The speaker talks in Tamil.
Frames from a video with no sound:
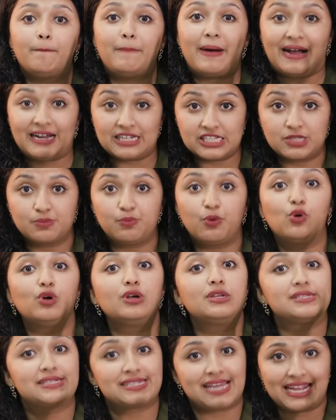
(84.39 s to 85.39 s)

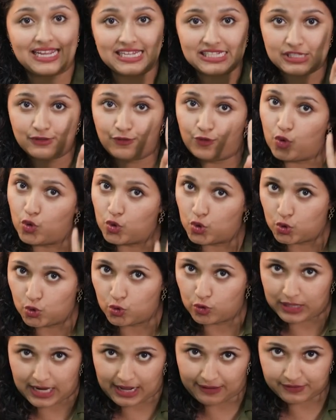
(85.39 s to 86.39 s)
பாஸ்போர்ட் சைஸ்
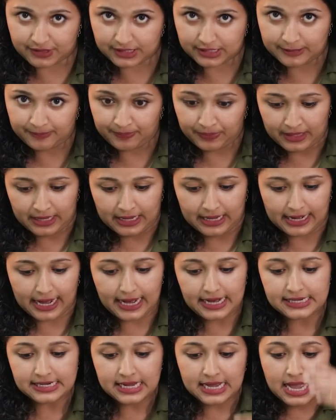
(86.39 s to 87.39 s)
ஃபோட்டோகிராஃப்ஸ்
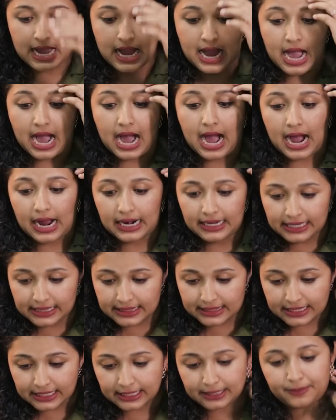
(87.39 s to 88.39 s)
ரைட்
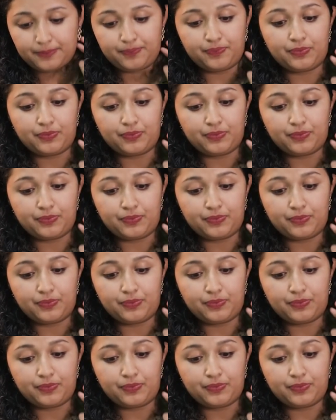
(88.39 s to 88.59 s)
அடுத்து